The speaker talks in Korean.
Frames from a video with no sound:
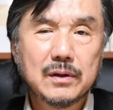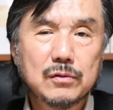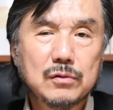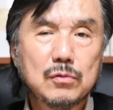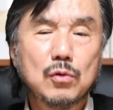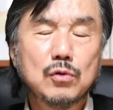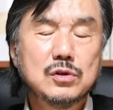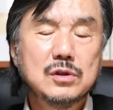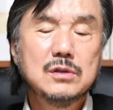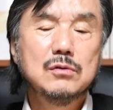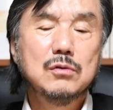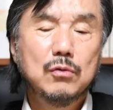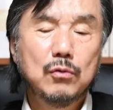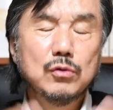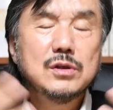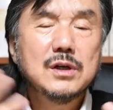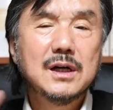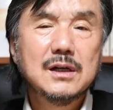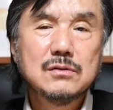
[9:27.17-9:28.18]
그리고 혹시
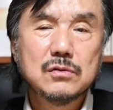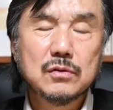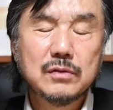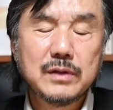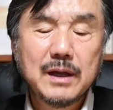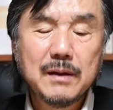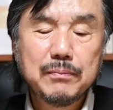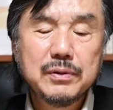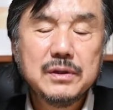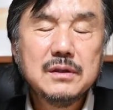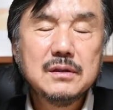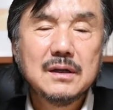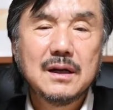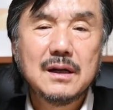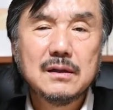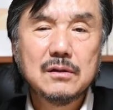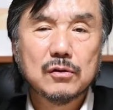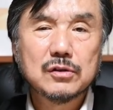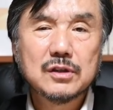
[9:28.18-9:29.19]
오셔가지고 내가 프린트를
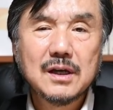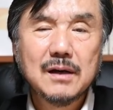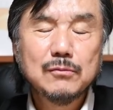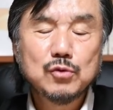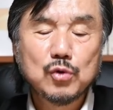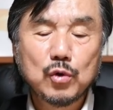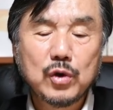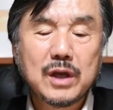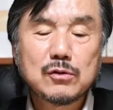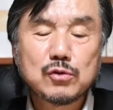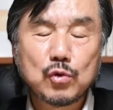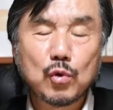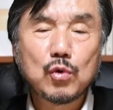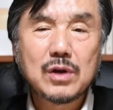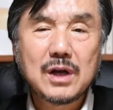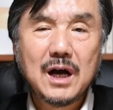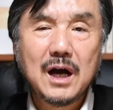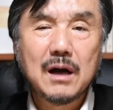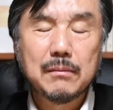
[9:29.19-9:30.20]
하는데 어떻게 하면 좋,
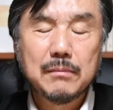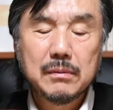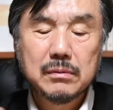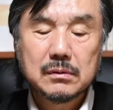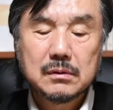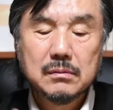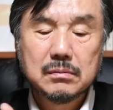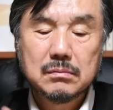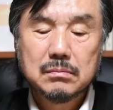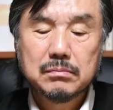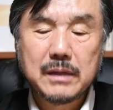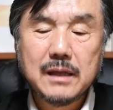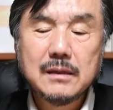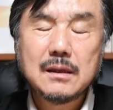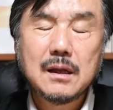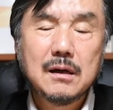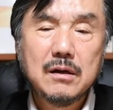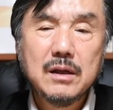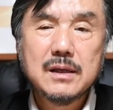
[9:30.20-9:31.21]
좋을까,
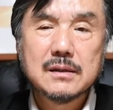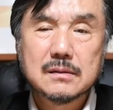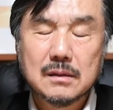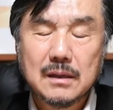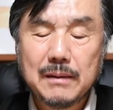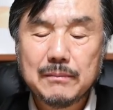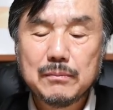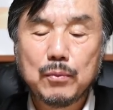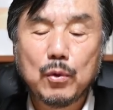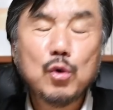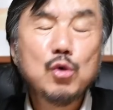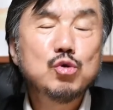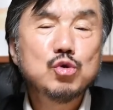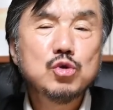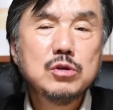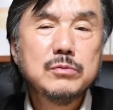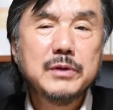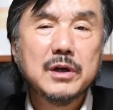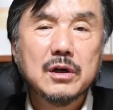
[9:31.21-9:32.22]
데이터를 내서 한번
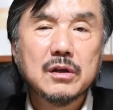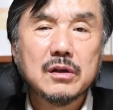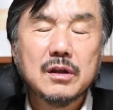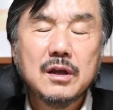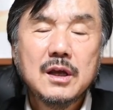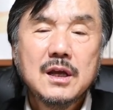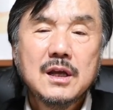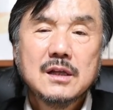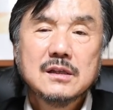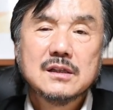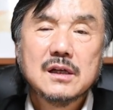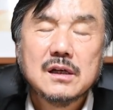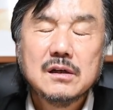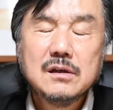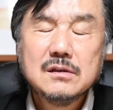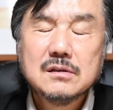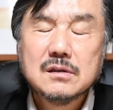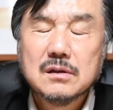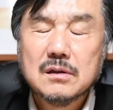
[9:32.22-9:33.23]
보여주시면 제가
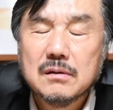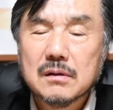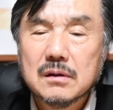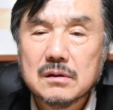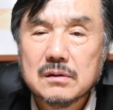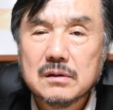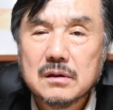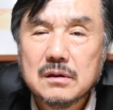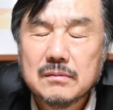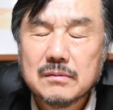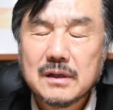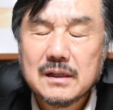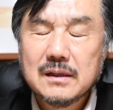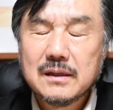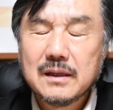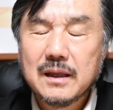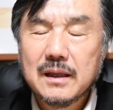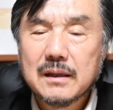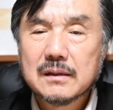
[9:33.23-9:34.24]
거기서
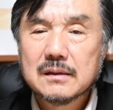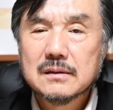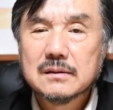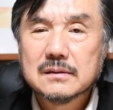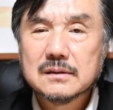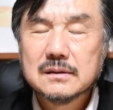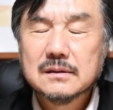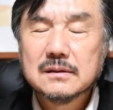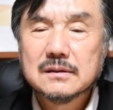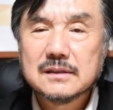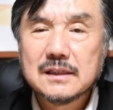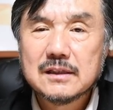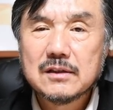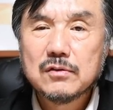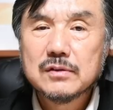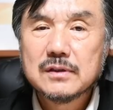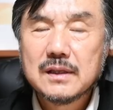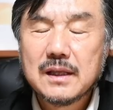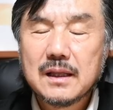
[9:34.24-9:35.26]
여러분한테 그
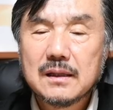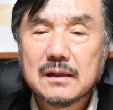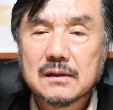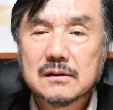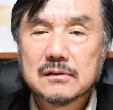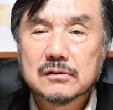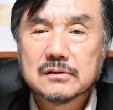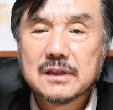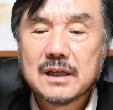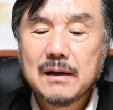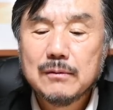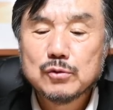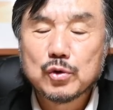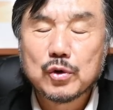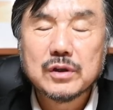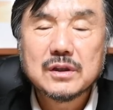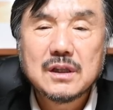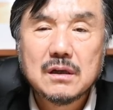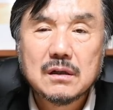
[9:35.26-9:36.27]
제대로 된 것 어떻게 하면
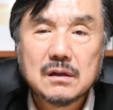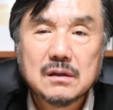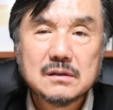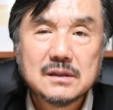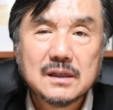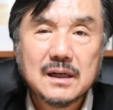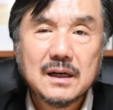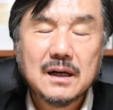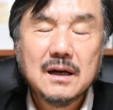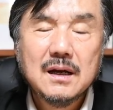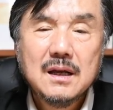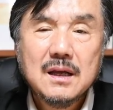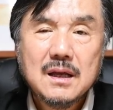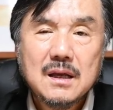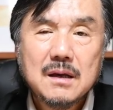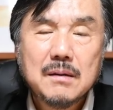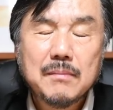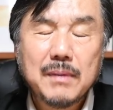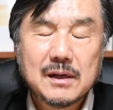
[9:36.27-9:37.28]
좋겠다는 걸 제가
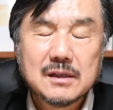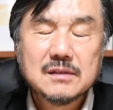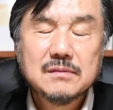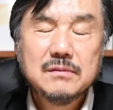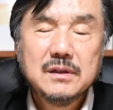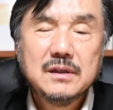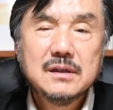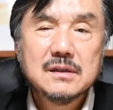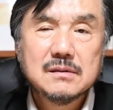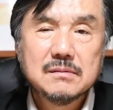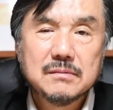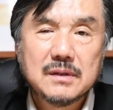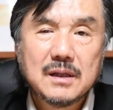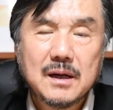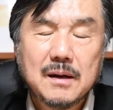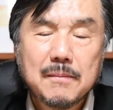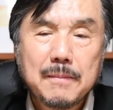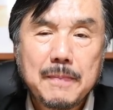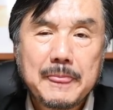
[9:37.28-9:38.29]

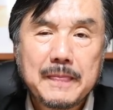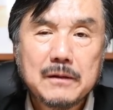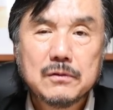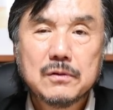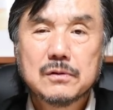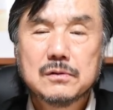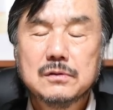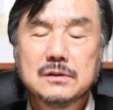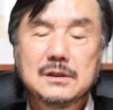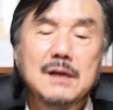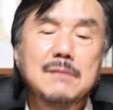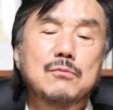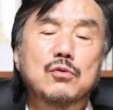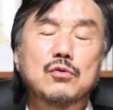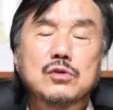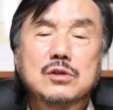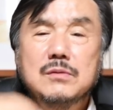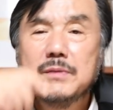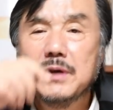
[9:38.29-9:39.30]
말씀드리겠습니다. 그리고 그거 잘
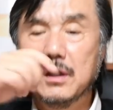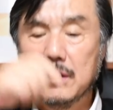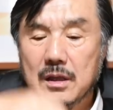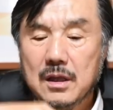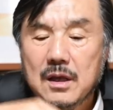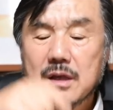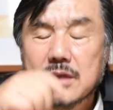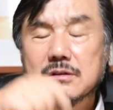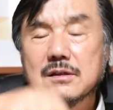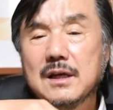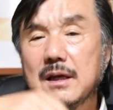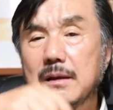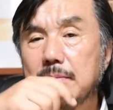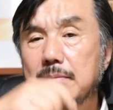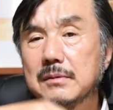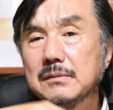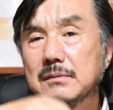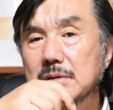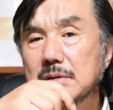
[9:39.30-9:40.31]
모르시면 제
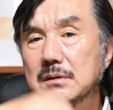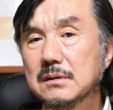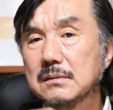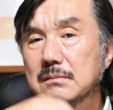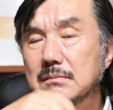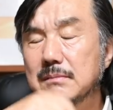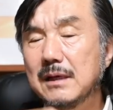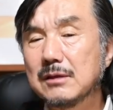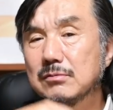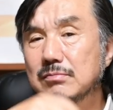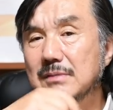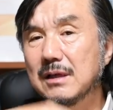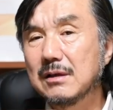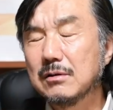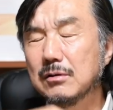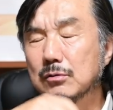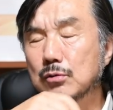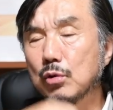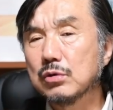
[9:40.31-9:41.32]
말씀
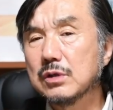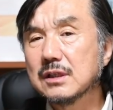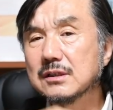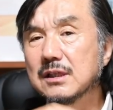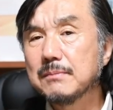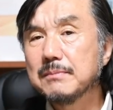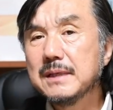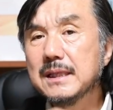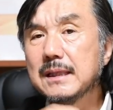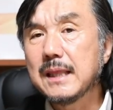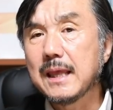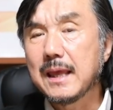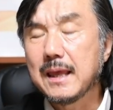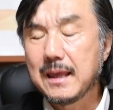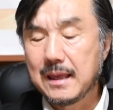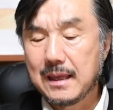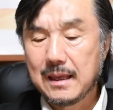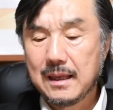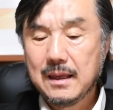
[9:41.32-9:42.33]
나누는 동영상
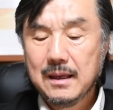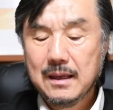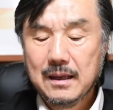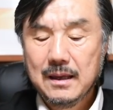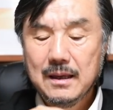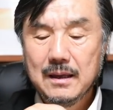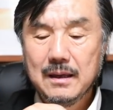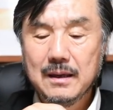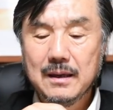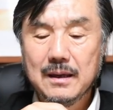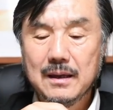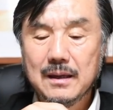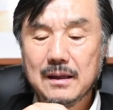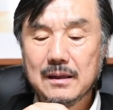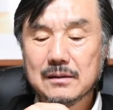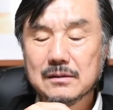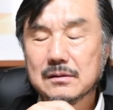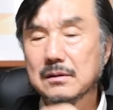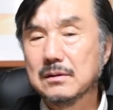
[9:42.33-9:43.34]
밑에 에,
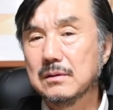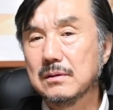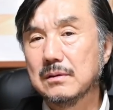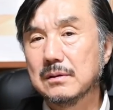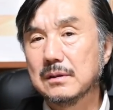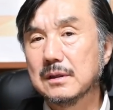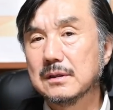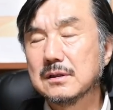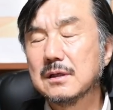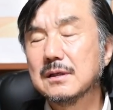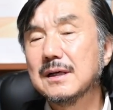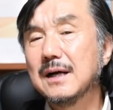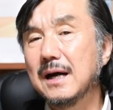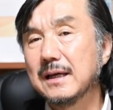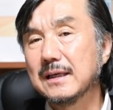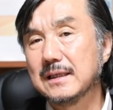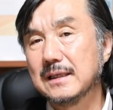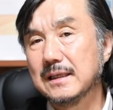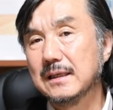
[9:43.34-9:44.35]
또
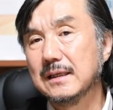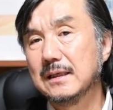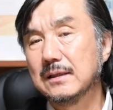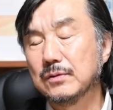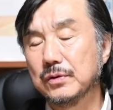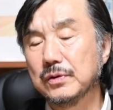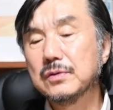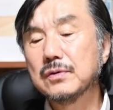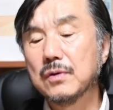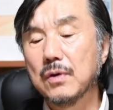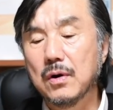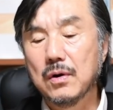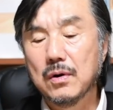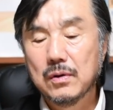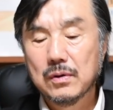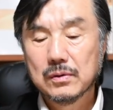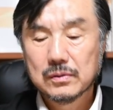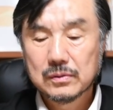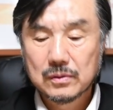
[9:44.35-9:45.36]
청강하기도 있고,
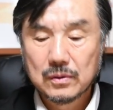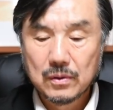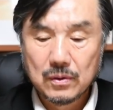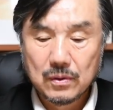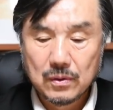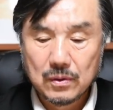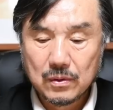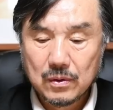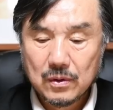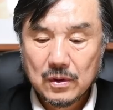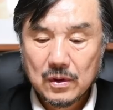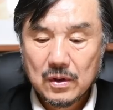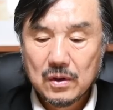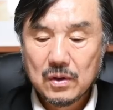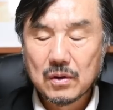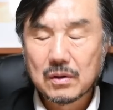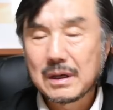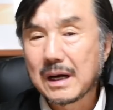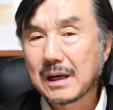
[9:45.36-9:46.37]
또
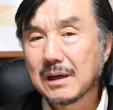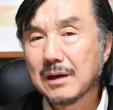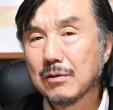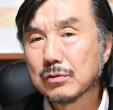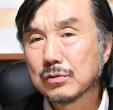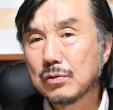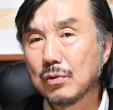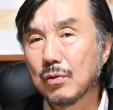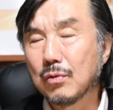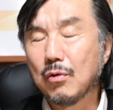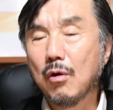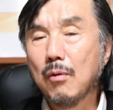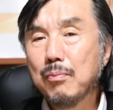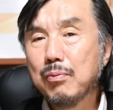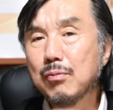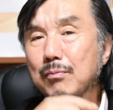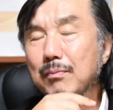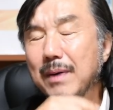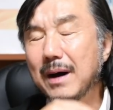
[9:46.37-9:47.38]
카카오톡
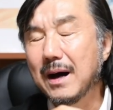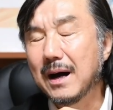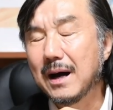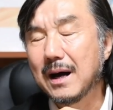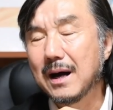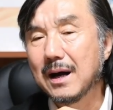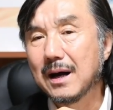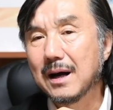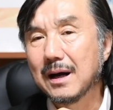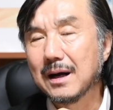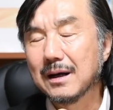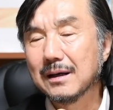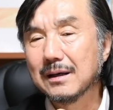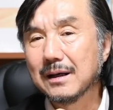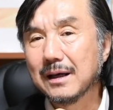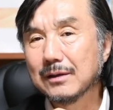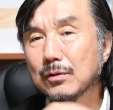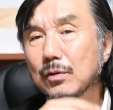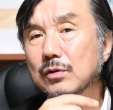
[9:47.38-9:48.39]

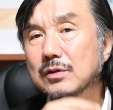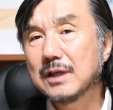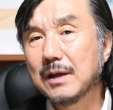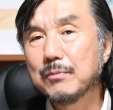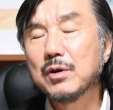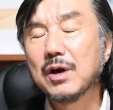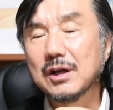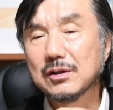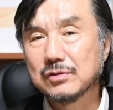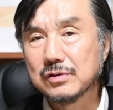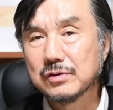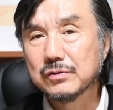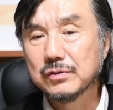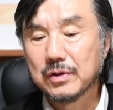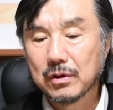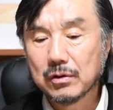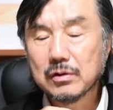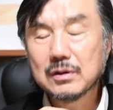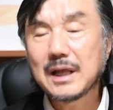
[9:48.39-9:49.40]
오픈방에도 참여할 수
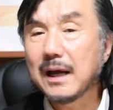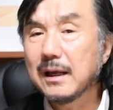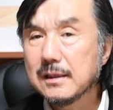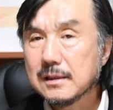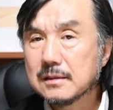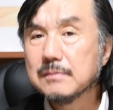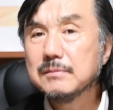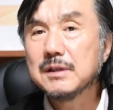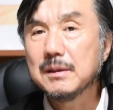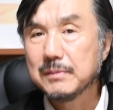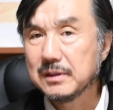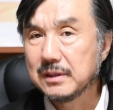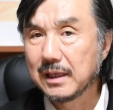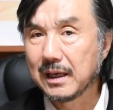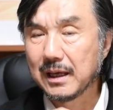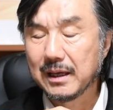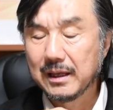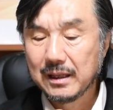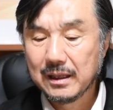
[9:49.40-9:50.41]
있고요. 그거 다 있습니다,
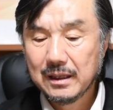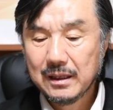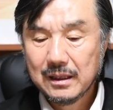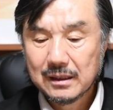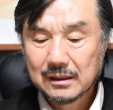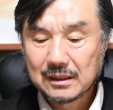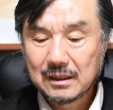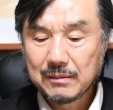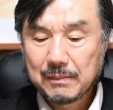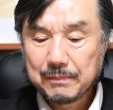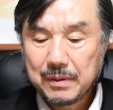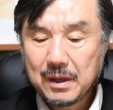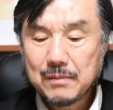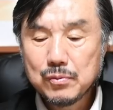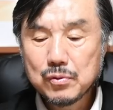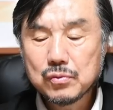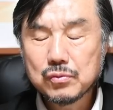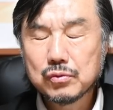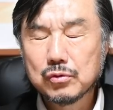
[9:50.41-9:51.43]
밑에. 그 다음에
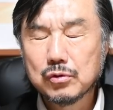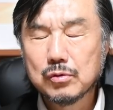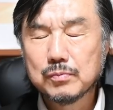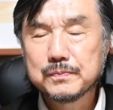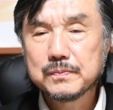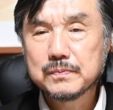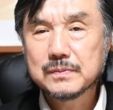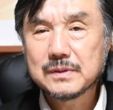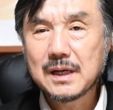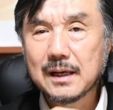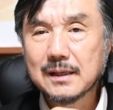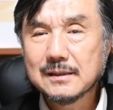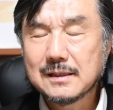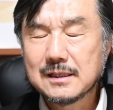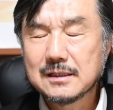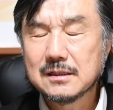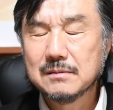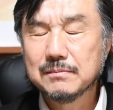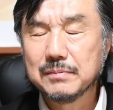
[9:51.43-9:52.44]
페북 그룹 착한
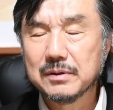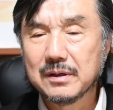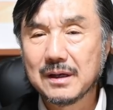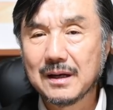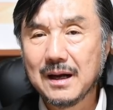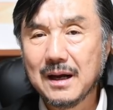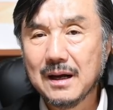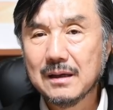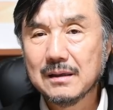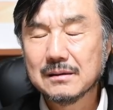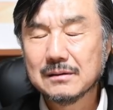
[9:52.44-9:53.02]
사진은 버려라.